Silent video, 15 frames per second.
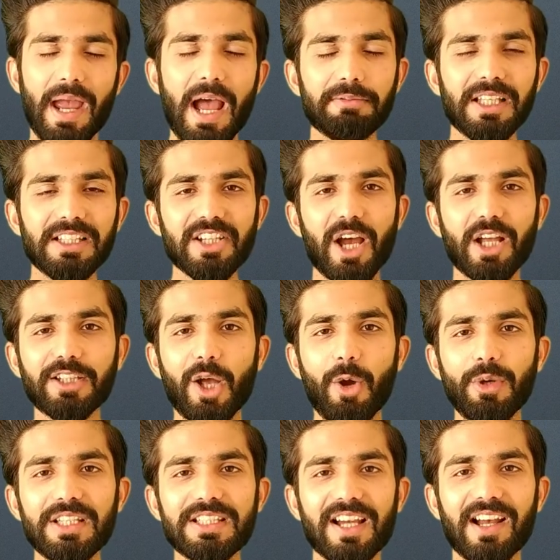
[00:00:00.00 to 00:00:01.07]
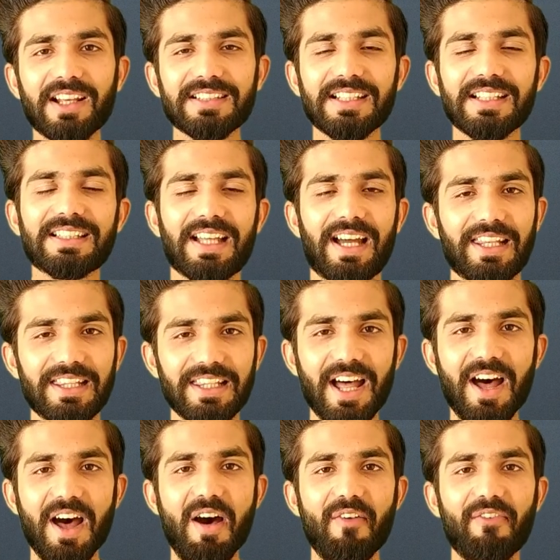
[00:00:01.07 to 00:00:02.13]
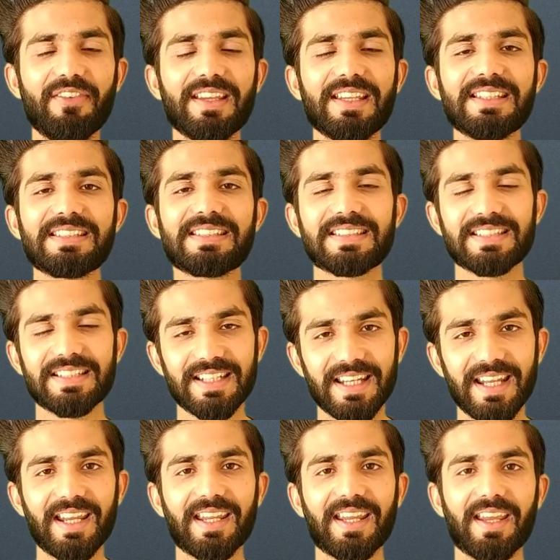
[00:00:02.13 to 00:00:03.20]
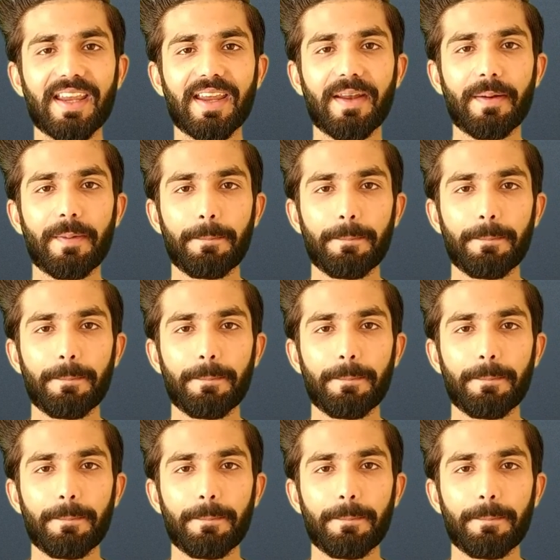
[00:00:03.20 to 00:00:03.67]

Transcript: मैं आपसे चाहता हूं इजाज़त अल्लाह हाफिज़ टेक केयर